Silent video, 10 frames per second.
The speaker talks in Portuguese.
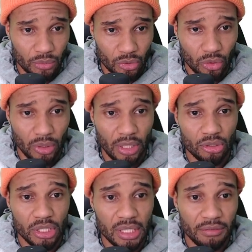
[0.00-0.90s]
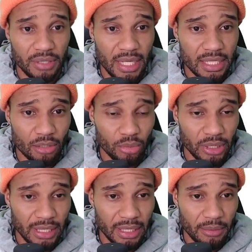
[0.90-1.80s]
Coloquei o x em evidência, eu
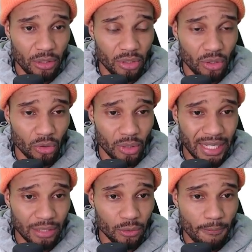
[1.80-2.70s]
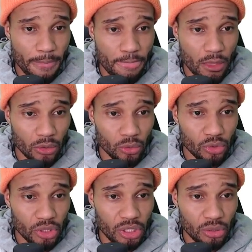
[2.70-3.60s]
poderia também ter colocado o
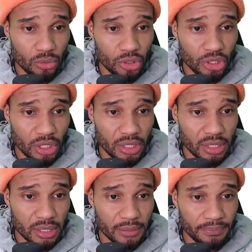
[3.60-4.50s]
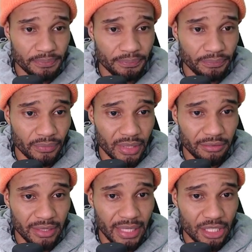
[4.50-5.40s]
5x, na
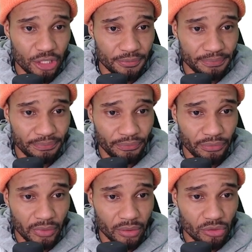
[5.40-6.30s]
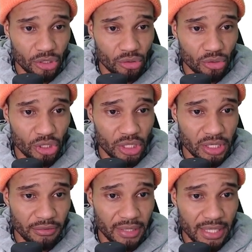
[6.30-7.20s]
verdade. 5x em
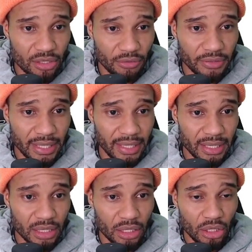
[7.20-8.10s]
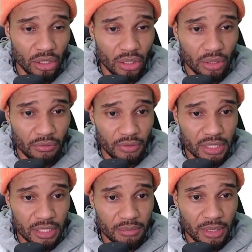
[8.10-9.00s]
evidência, ó, ficaria
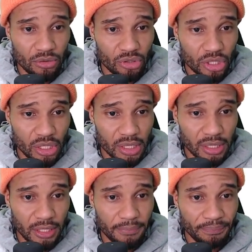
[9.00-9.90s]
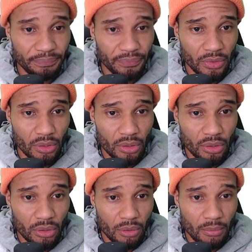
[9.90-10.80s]
vezes menos x aqui,
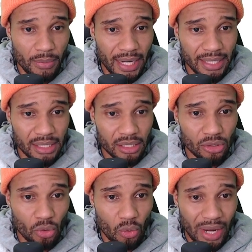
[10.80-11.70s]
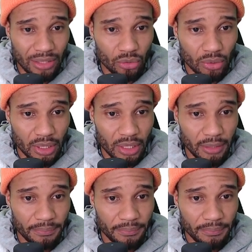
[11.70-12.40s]
mais 4 aqui.